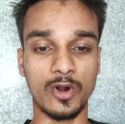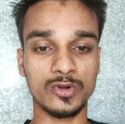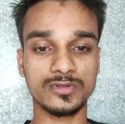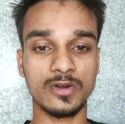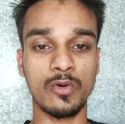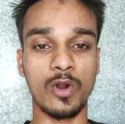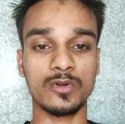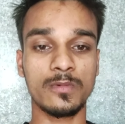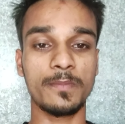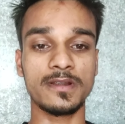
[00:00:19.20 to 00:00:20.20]
ऑटो था वो
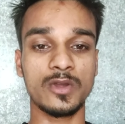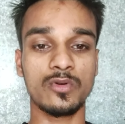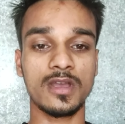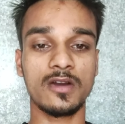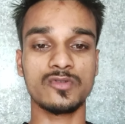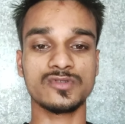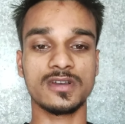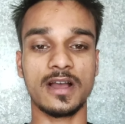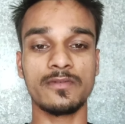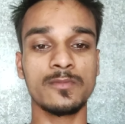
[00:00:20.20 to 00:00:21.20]
ऑटो भी पलटे हो गया और
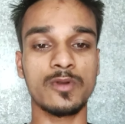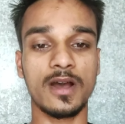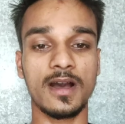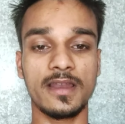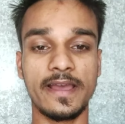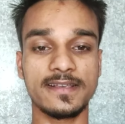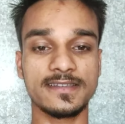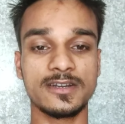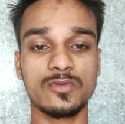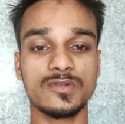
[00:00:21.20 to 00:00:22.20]
उसका काफ़ी बुरा हाल है
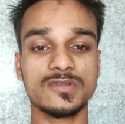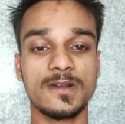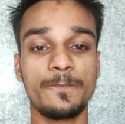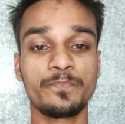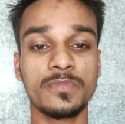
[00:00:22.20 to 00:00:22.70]
एक्सीडेंट हुआ उसका